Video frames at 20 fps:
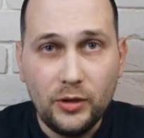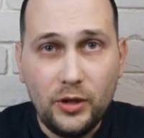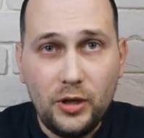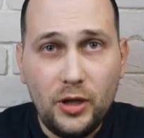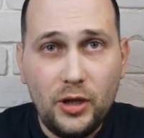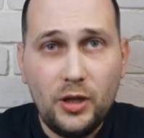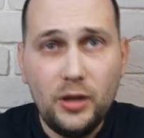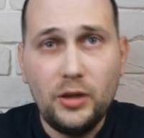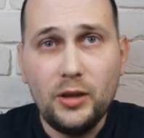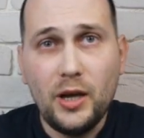
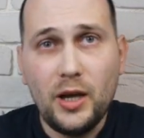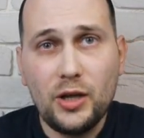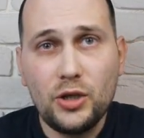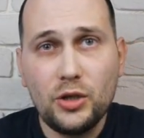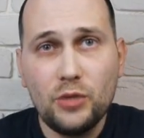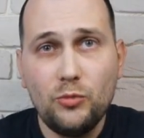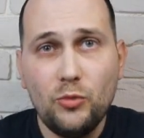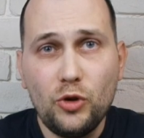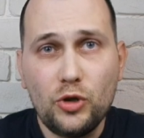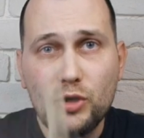И
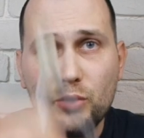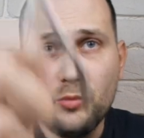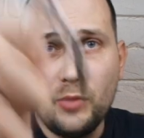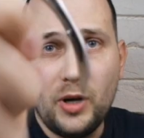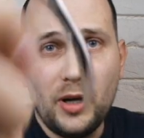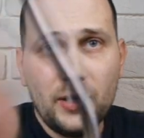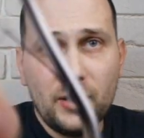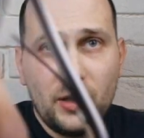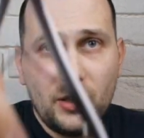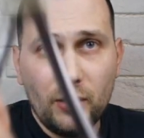также можем
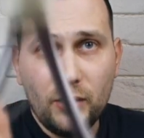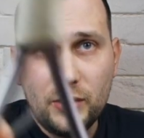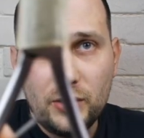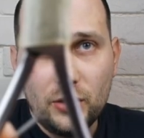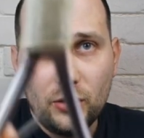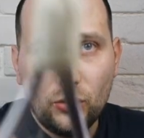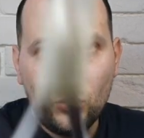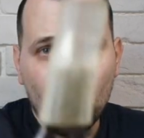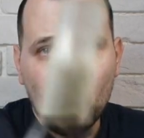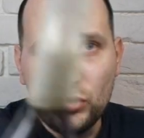
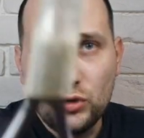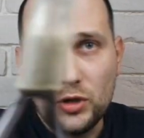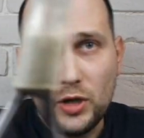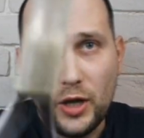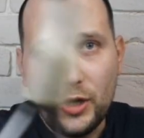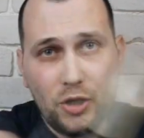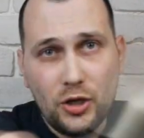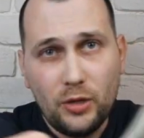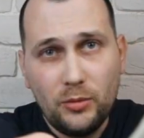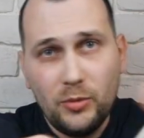открыть
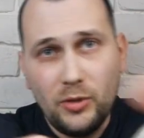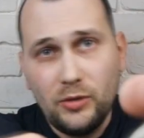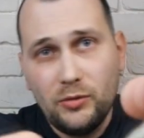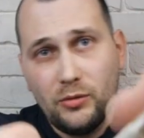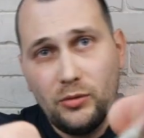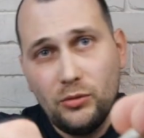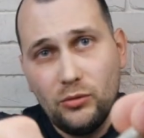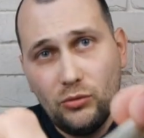кусачками.